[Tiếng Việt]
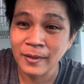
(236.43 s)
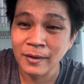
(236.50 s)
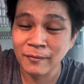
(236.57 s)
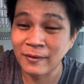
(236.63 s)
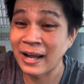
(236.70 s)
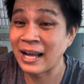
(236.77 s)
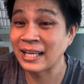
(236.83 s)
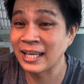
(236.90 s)

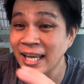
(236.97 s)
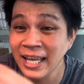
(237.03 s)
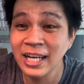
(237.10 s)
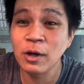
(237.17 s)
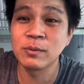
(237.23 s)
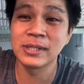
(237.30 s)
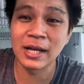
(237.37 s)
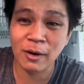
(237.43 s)
và kiến nó
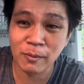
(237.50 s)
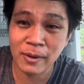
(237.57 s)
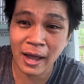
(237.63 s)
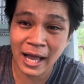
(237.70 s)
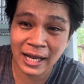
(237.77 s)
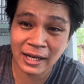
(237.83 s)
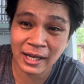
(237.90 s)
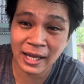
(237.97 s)
cũng sẽ không
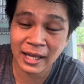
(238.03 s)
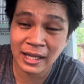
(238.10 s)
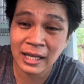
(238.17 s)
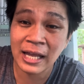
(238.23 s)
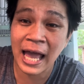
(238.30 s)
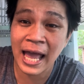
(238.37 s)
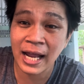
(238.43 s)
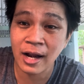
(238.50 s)
giờ cái
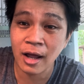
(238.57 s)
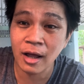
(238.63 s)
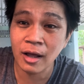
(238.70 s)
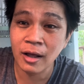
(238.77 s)
cá đó